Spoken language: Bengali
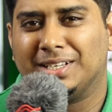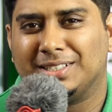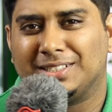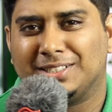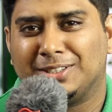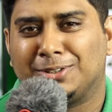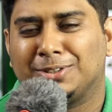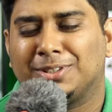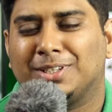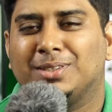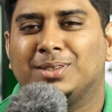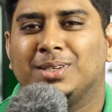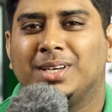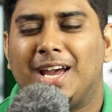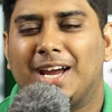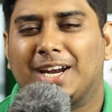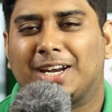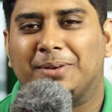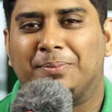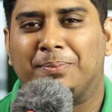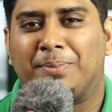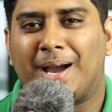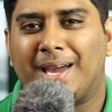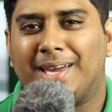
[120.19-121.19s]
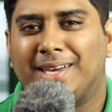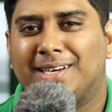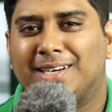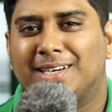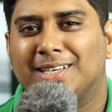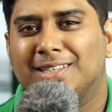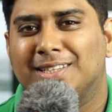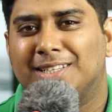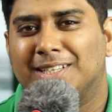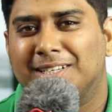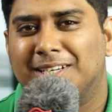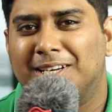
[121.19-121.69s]
নিয়েছে অর্থাৎ একটা বাইক
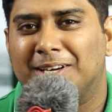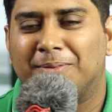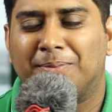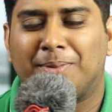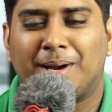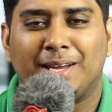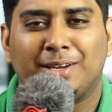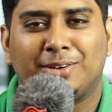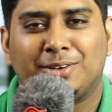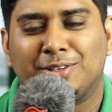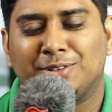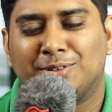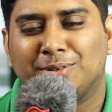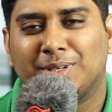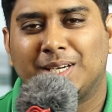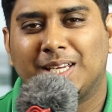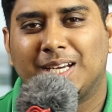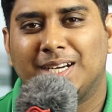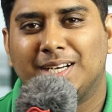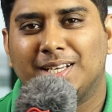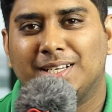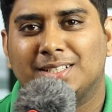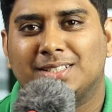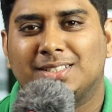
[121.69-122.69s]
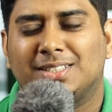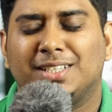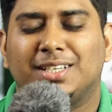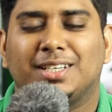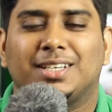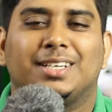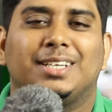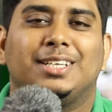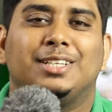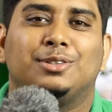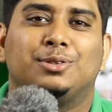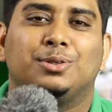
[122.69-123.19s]
কিনতে গিয়ে বাইক হয়তো কিনে নিয়ে এসছে
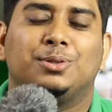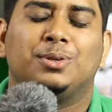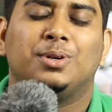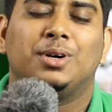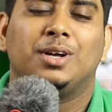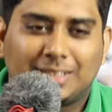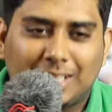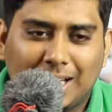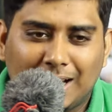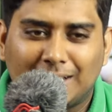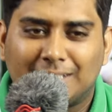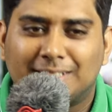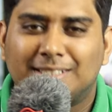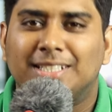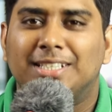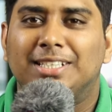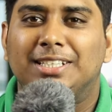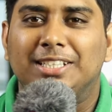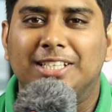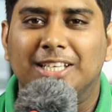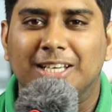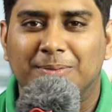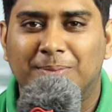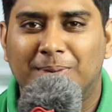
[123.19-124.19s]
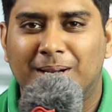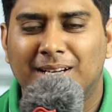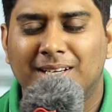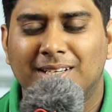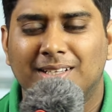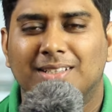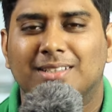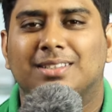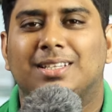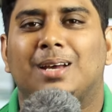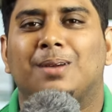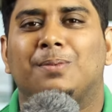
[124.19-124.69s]
কিন্তু তার যে ইএমআই e
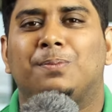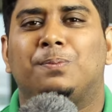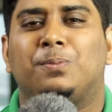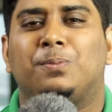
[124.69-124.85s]
তার